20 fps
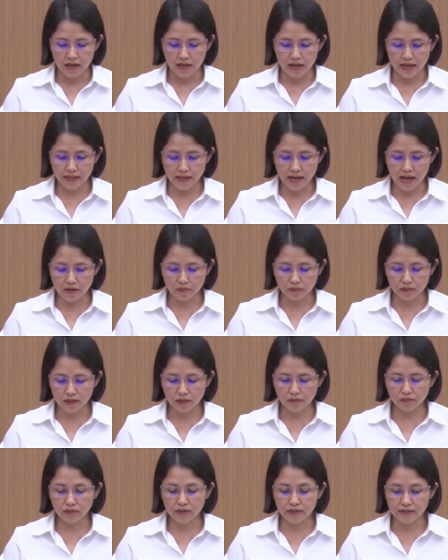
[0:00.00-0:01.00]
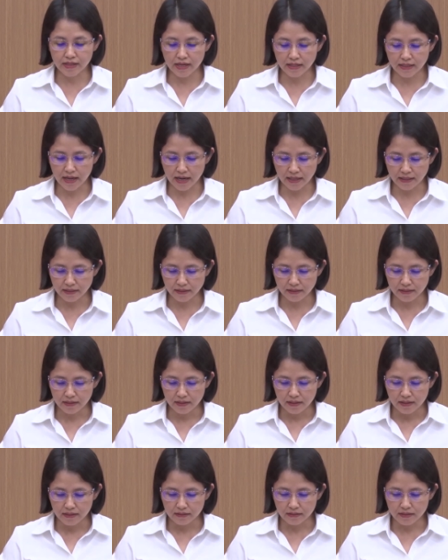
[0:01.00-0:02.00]
các ngành trong quá trình tổ chức
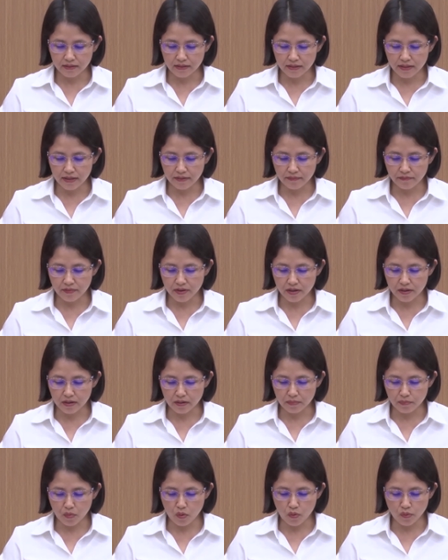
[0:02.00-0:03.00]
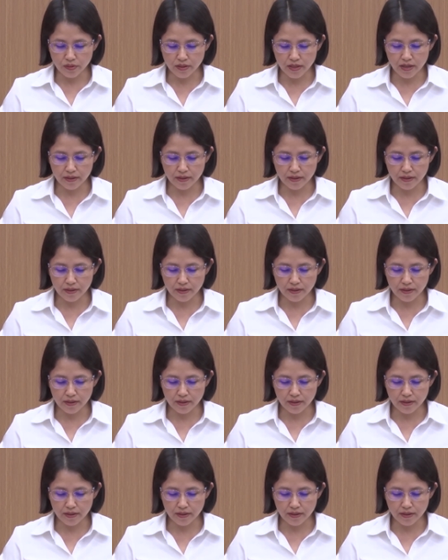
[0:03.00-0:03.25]
triển khai thực hiện các chương